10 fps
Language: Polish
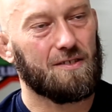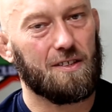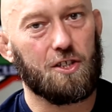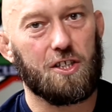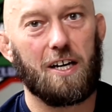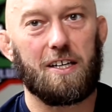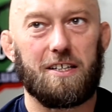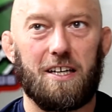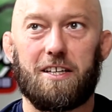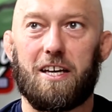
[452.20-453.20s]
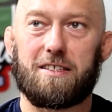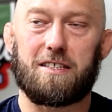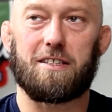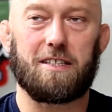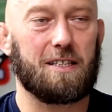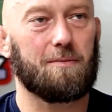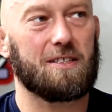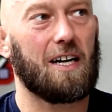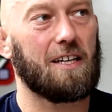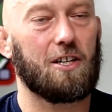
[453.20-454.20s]
Znaczy ja, ja nie jest, jestem
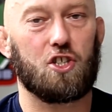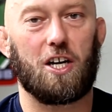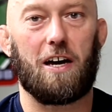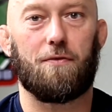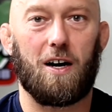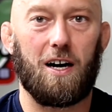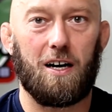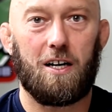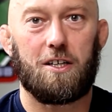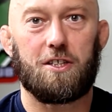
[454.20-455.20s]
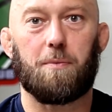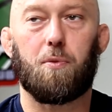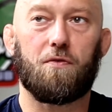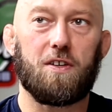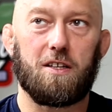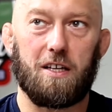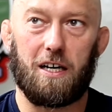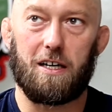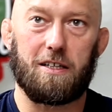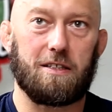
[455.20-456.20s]
zdania, że Ewa nie
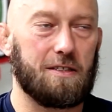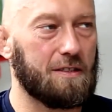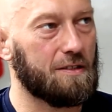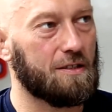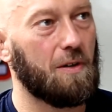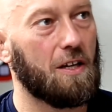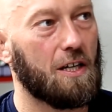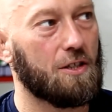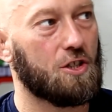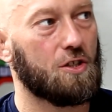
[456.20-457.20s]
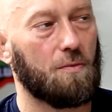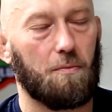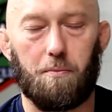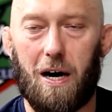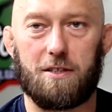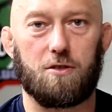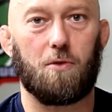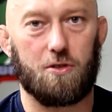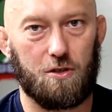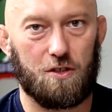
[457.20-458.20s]
powinna zmieniać bardzo
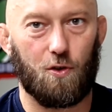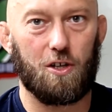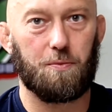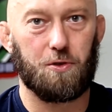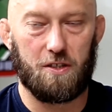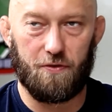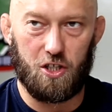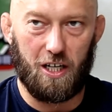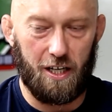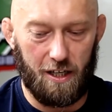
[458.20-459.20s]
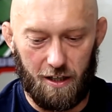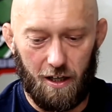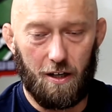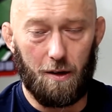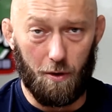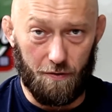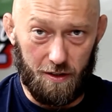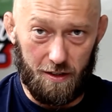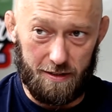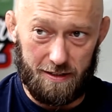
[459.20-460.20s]
mocno swoich przyzwyczajeń,
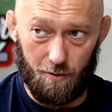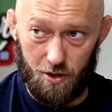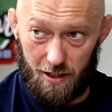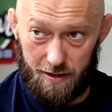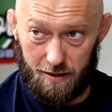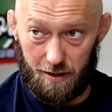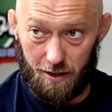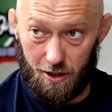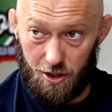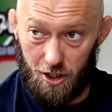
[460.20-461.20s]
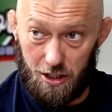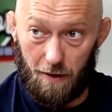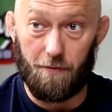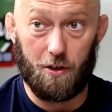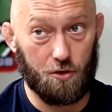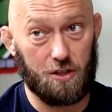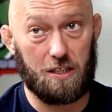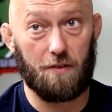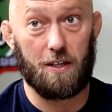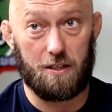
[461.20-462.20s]
powinna cały czas gdzieś tam
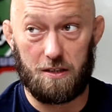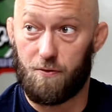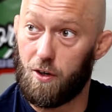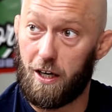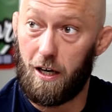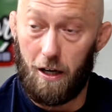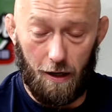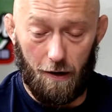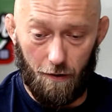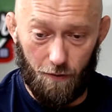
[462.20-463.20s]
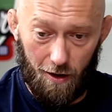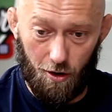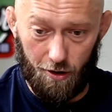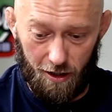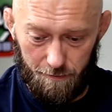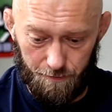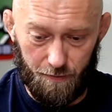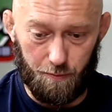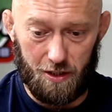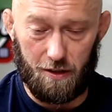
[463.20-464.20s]
wykorzystywać te swoje walory,
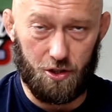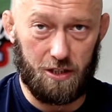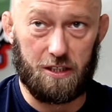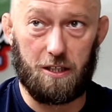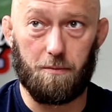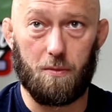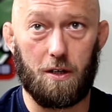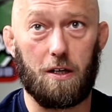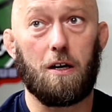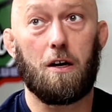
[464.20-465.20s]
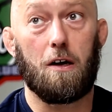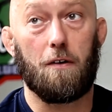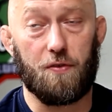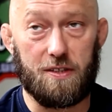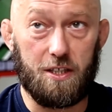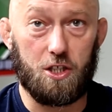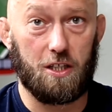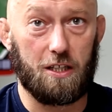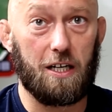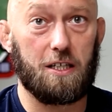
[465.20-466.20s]
przede wszystkim e,
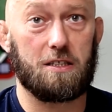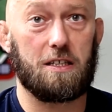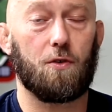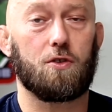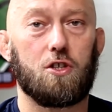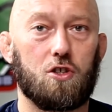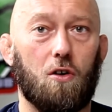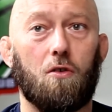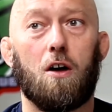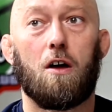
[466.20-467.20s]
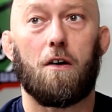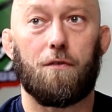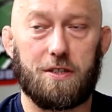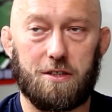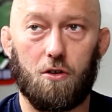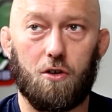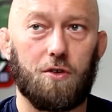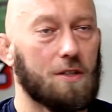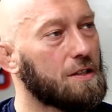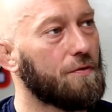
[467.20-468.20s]
fizyczne, tak? Jest zawodniczką
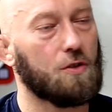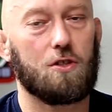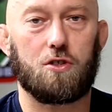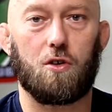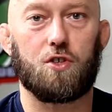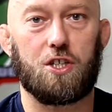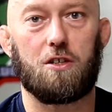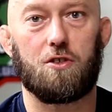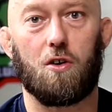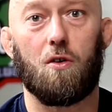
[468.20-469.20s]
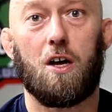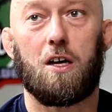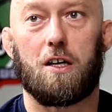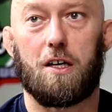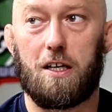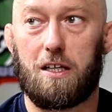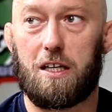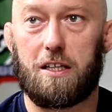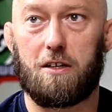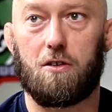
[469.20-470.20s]
wysoką, jest zawodniczką silną, e,
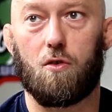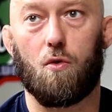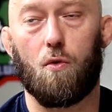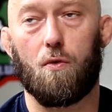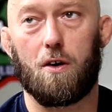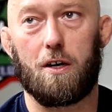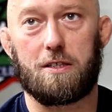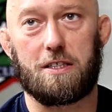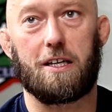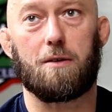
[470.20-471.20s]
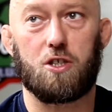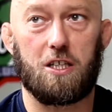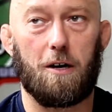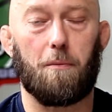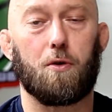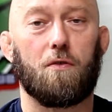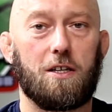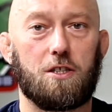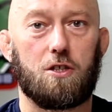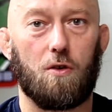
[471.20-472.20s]
dlatego e, staram się
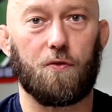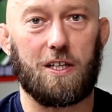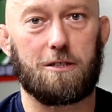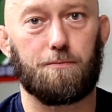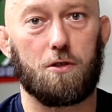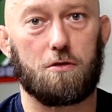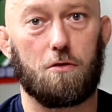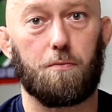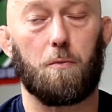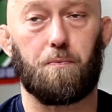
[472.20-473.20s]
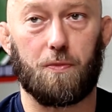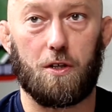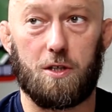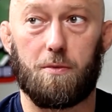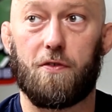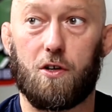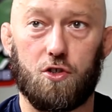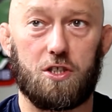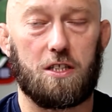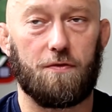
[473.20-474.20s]
prowadzić ją w ten sposób, żeby
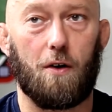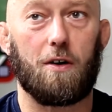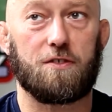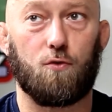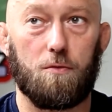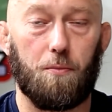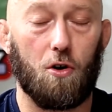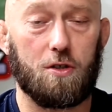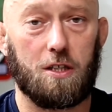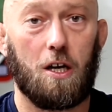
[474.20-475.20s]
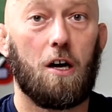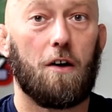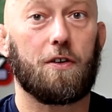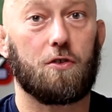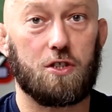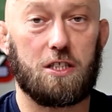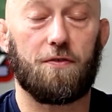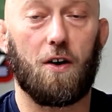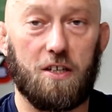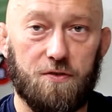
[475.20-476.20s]
wykorzystywała swój boks,
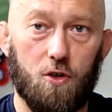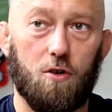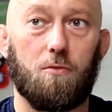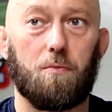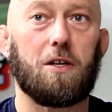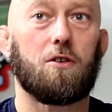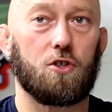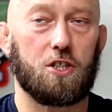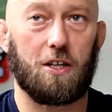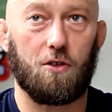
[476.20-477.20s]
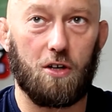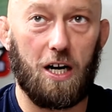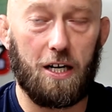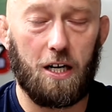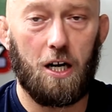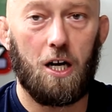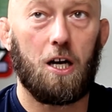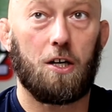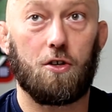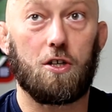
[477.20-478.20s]
wykorzystywała swoją mobilność na nogach,
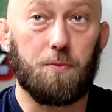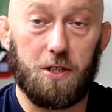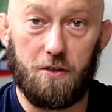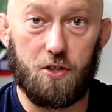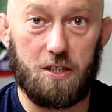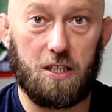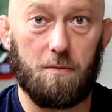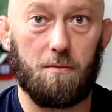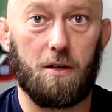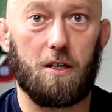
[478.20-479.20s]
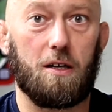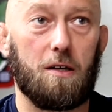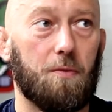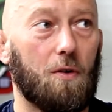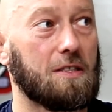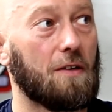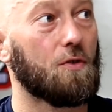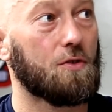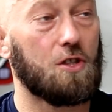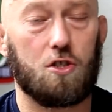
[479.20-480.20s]
no i przede wszystkim była
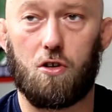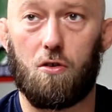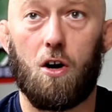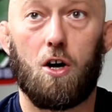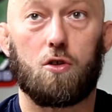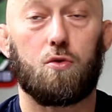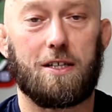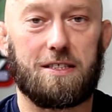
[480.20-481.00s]
zawodniczką, która